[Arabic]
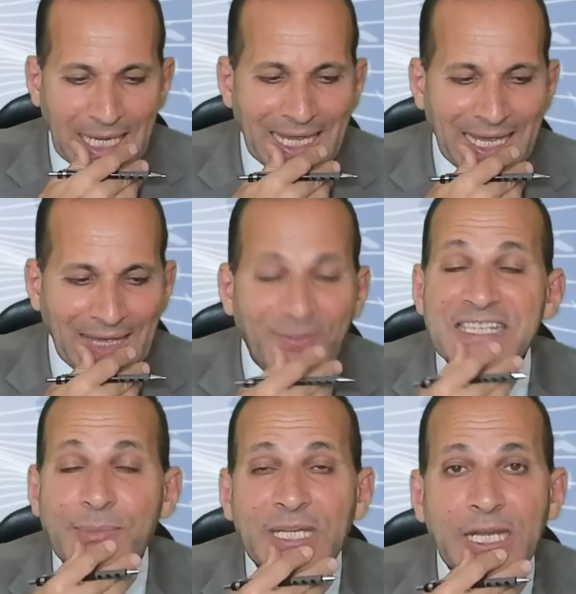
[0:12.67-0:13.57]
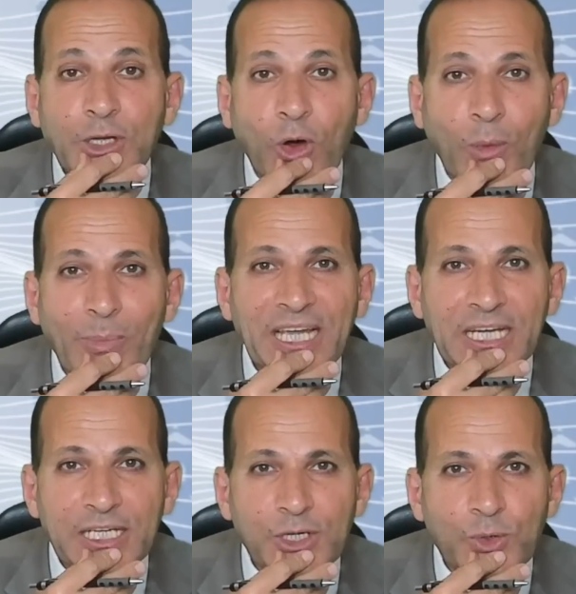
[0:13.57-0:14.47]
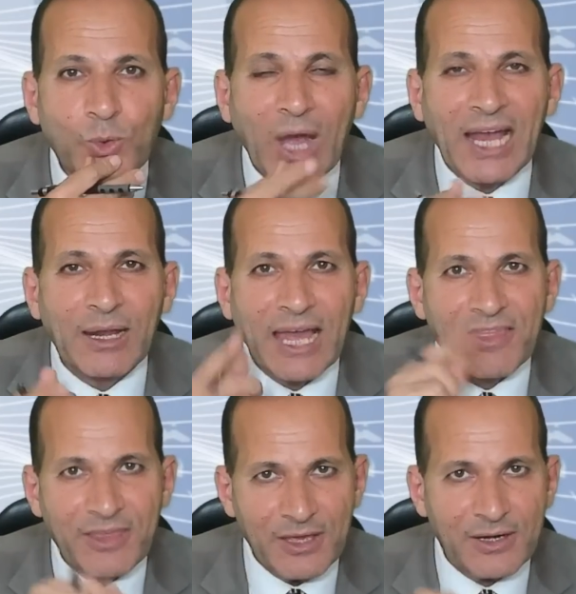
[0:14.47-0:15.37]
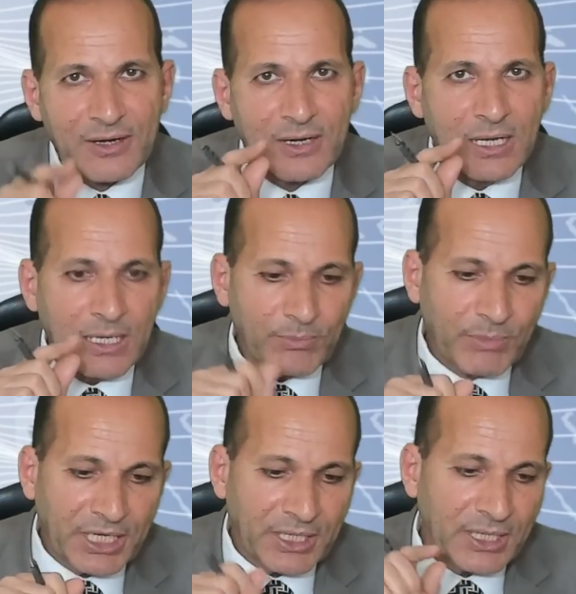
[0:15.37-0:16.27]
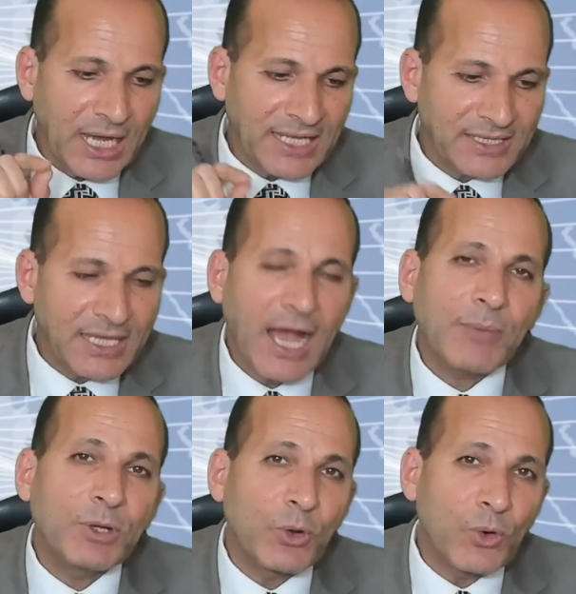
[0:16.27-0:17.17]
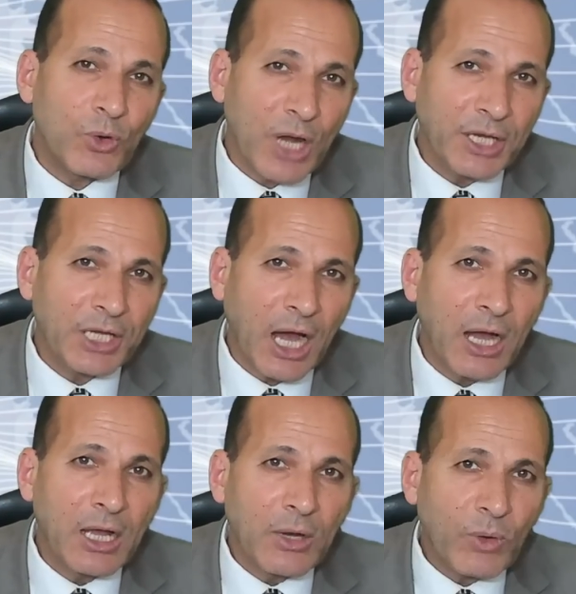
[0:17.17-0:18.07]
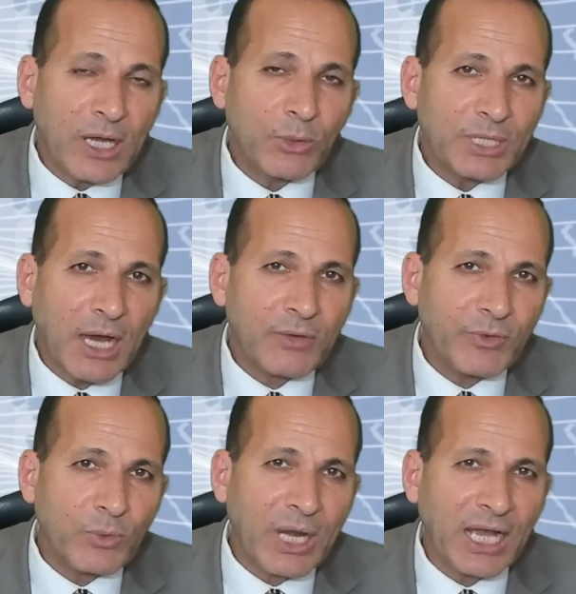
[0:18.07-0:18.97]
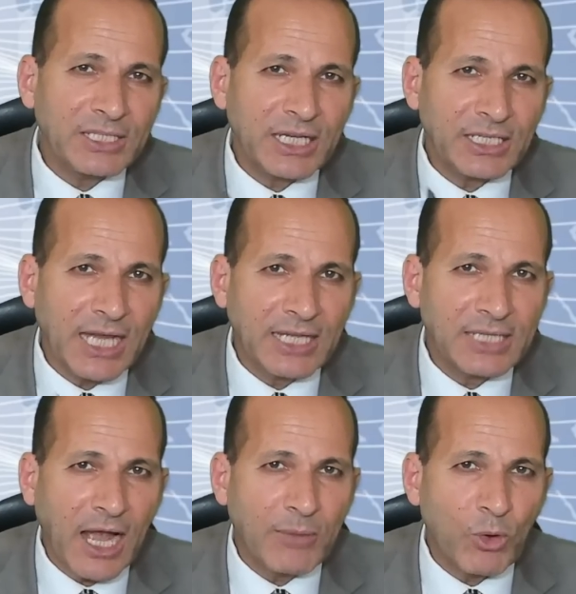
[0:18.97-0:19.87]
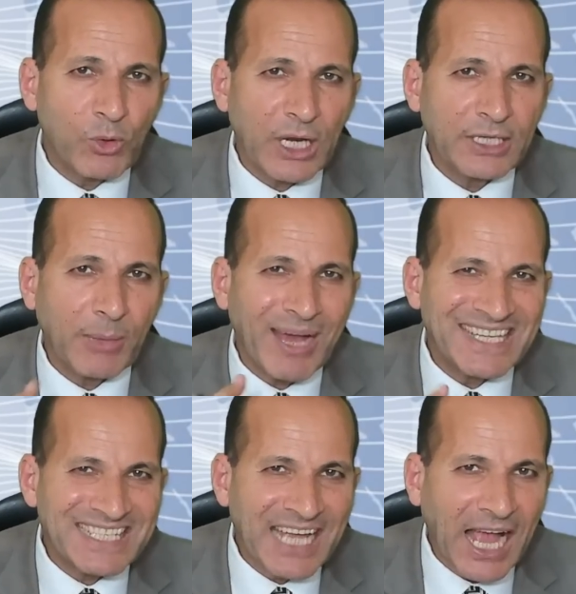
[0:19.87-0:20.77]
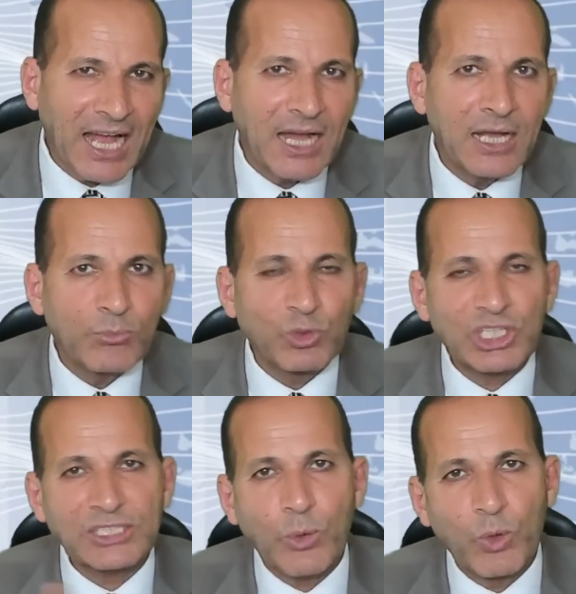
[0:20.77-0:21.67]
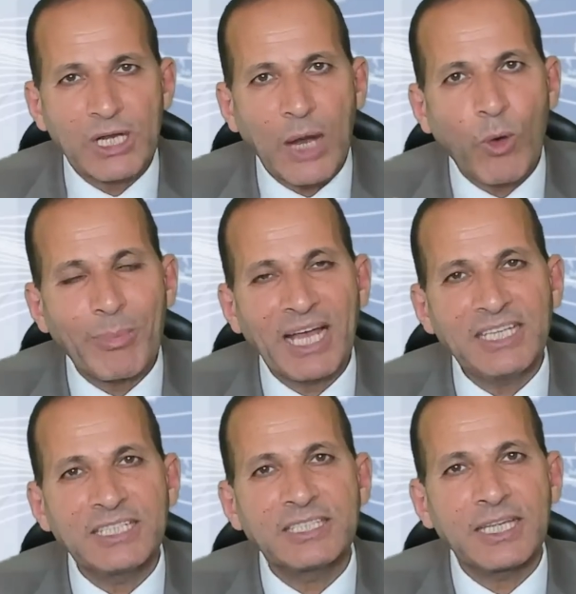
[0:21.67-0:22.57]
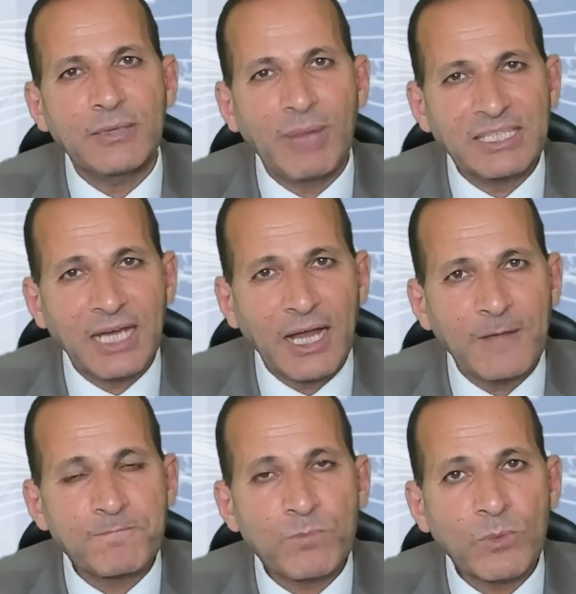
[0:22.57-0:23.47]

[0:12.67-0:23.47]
آه، في سبيل ان هم يقروا الكثير من الدعم لاوكرانيا وقالوا بالحرف الواحد احنا هندعم اوكرانيا باسلحه متطوره وبعيده المدى